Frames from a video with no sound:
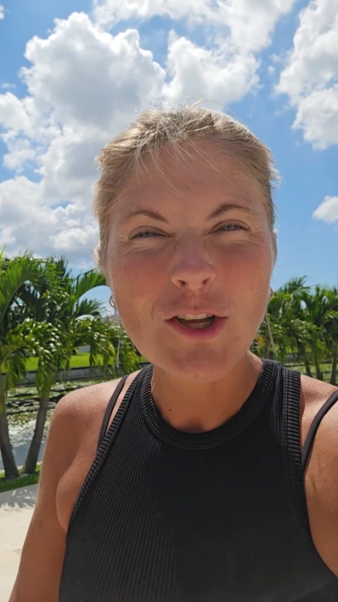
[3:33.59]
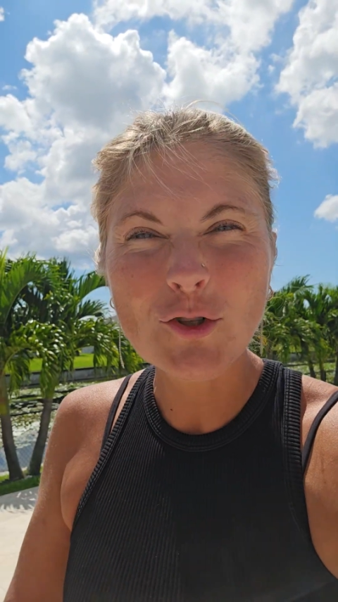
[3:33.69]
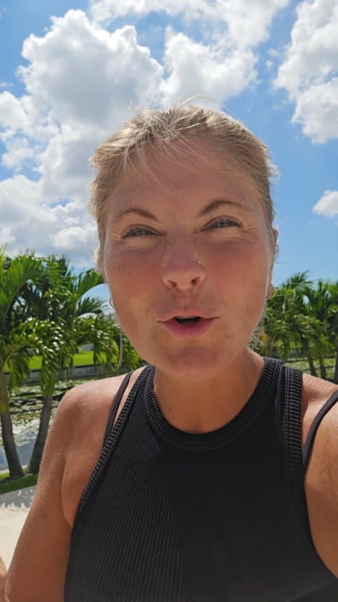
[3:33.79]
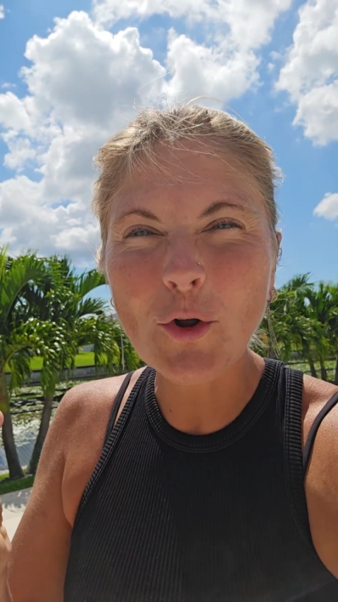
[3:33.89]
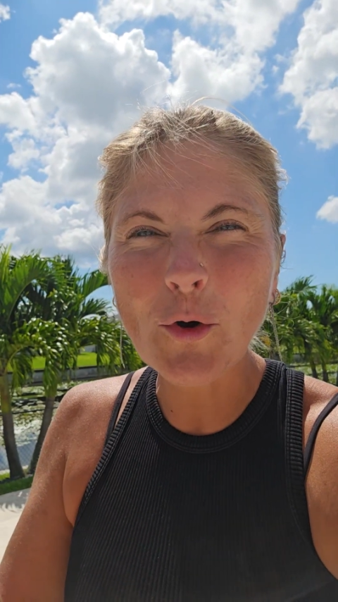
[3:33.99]

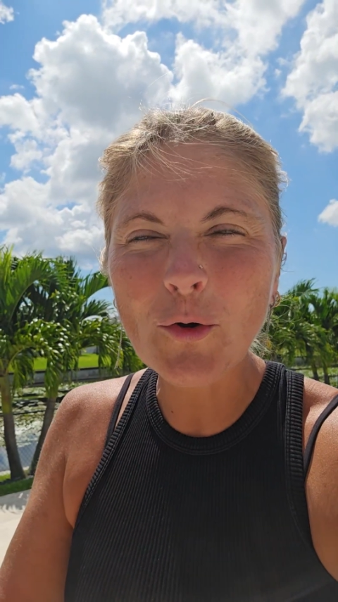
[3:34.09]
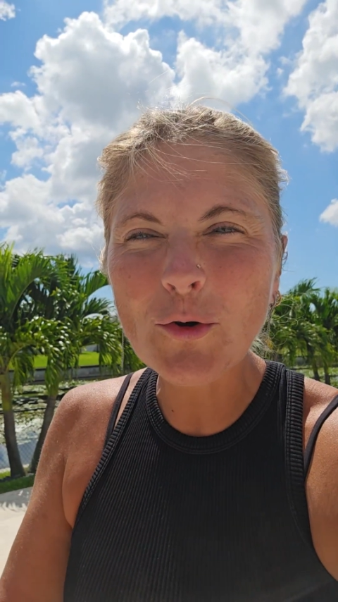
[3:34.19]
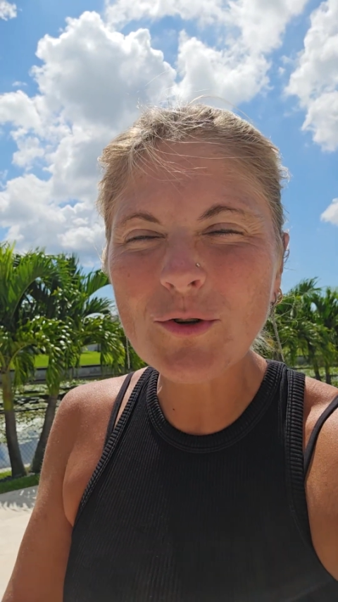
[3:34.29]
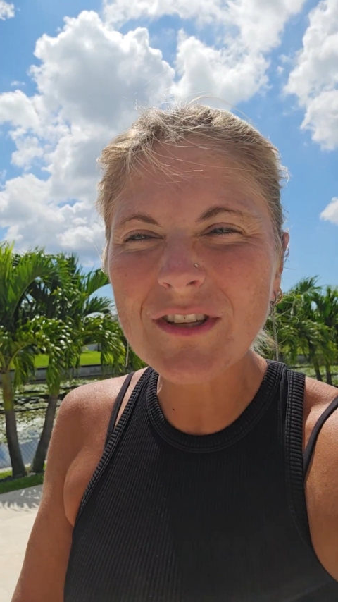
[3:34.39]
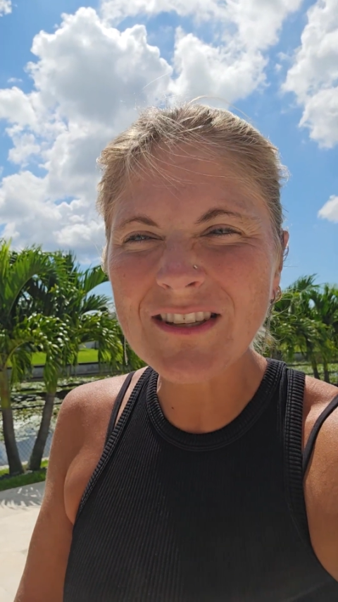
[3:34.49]
je le
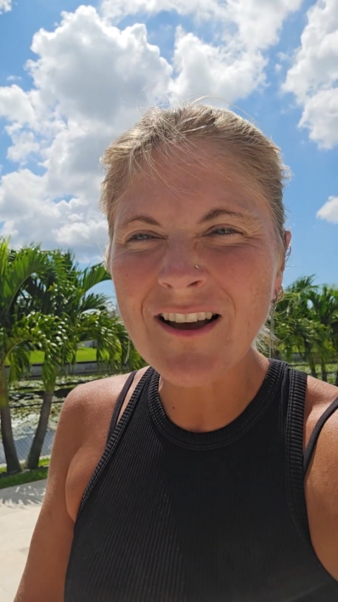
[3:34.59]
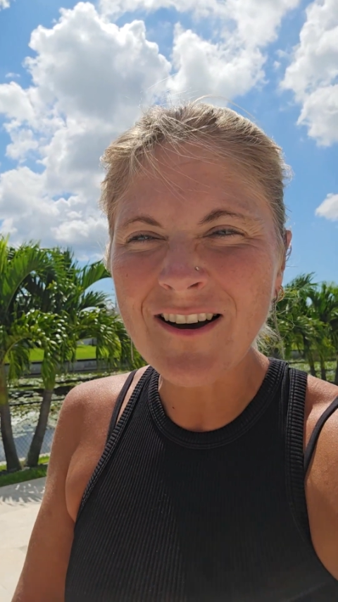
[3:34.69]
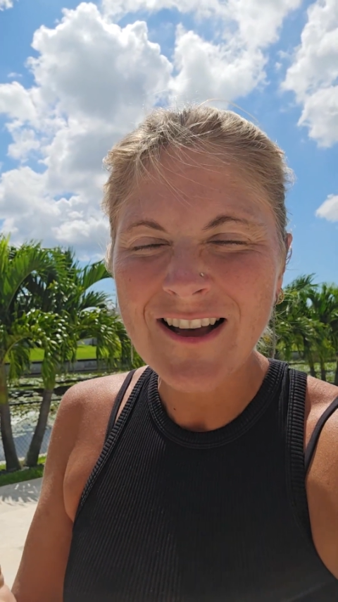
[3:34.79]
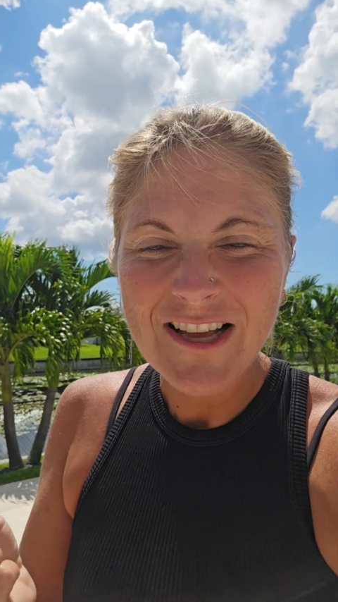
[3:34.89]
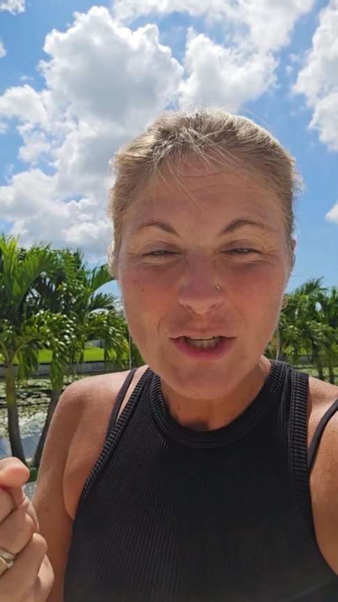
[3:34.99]

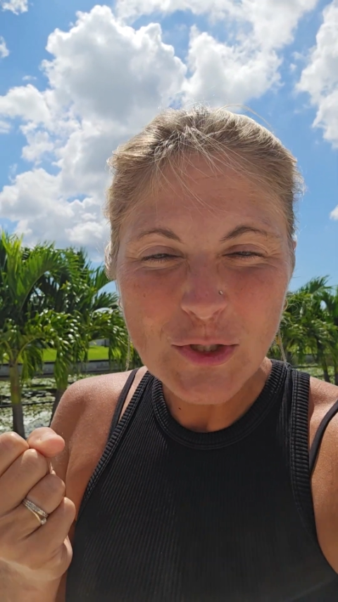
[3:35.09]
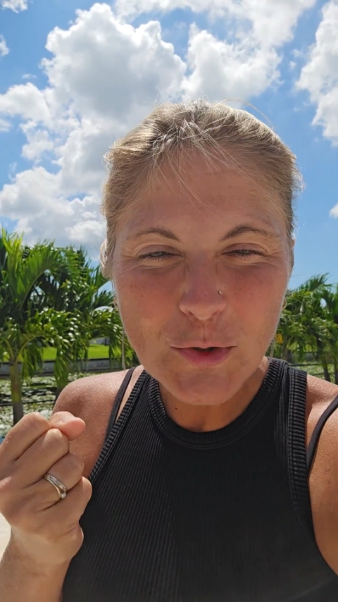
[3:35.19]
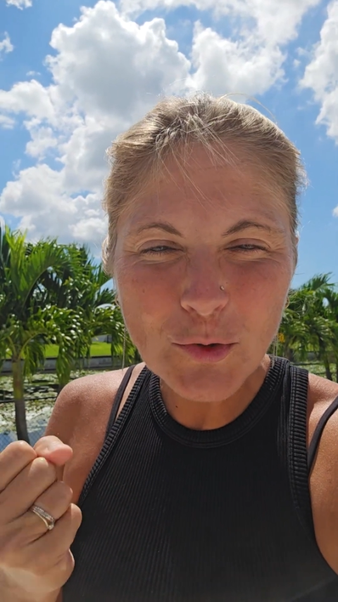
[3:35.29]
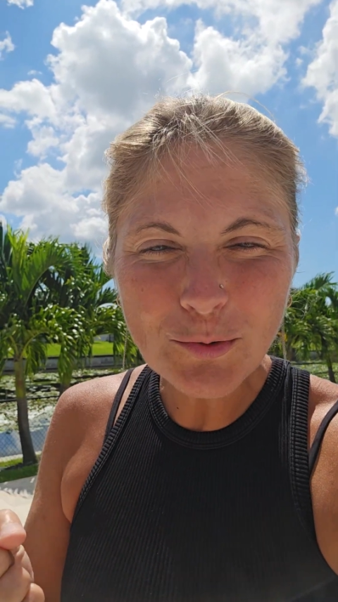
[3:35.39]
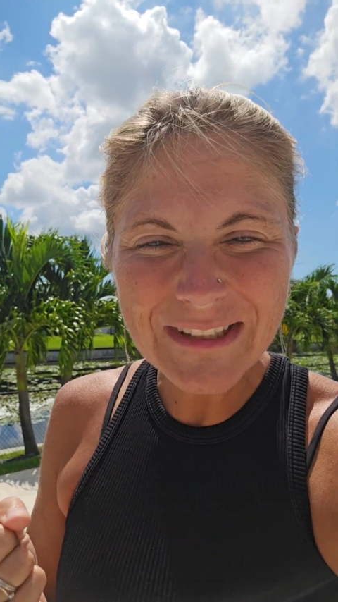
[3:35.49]
ressens, je
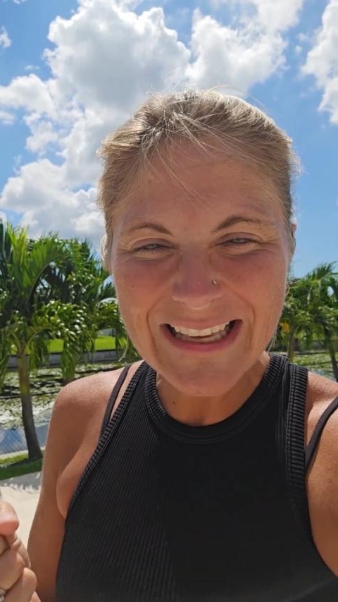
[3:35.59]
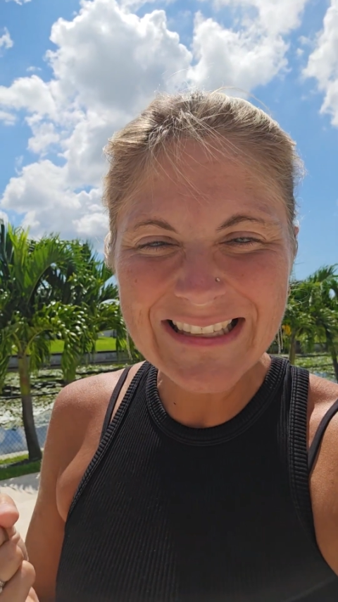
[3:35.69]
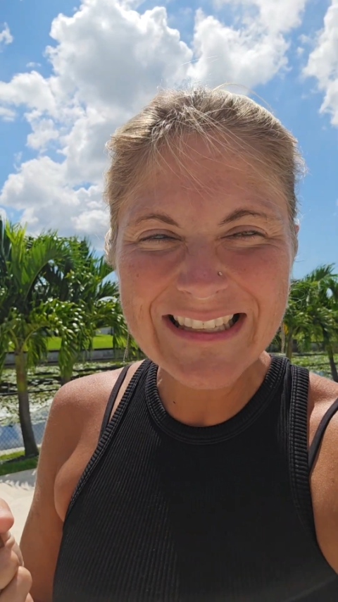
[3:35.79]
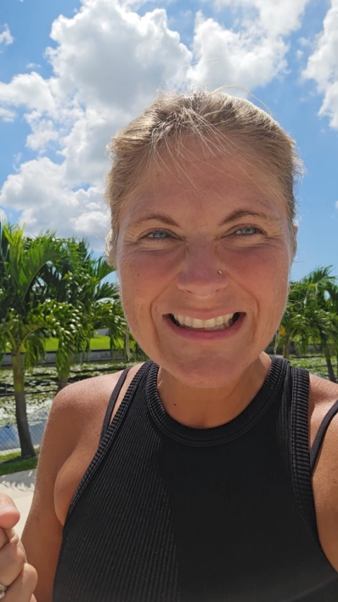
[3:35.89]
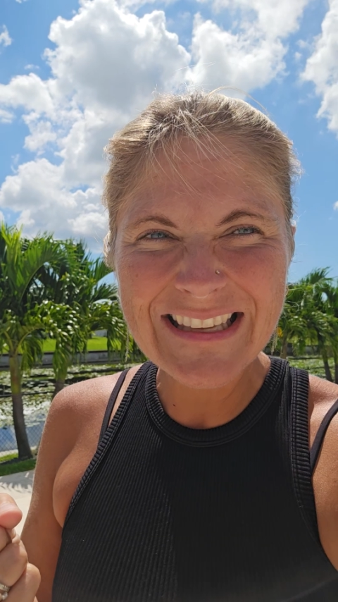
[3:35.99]
suis toute
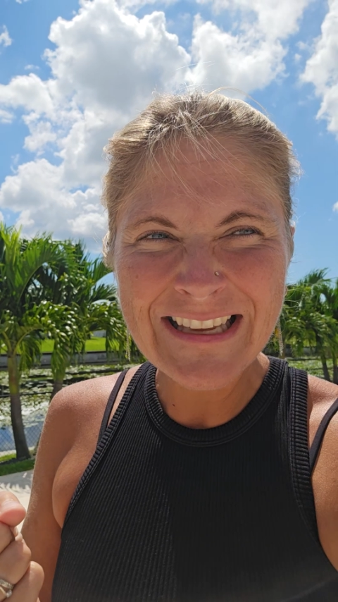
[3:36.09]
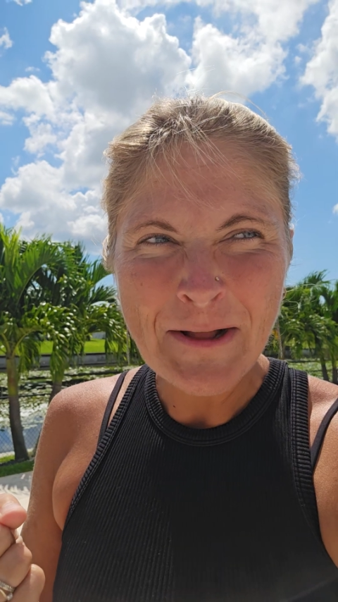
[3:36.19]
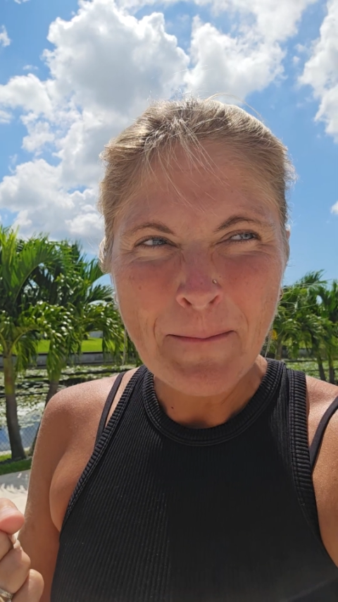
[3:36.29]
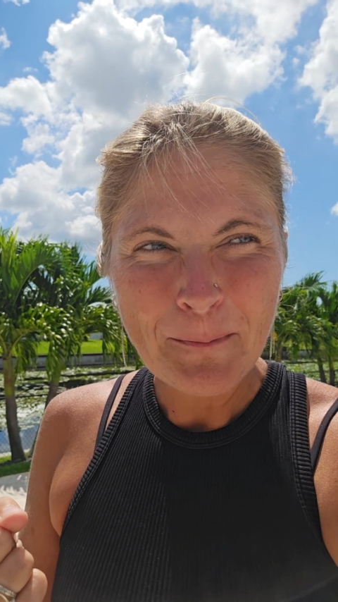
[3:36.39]
excitée.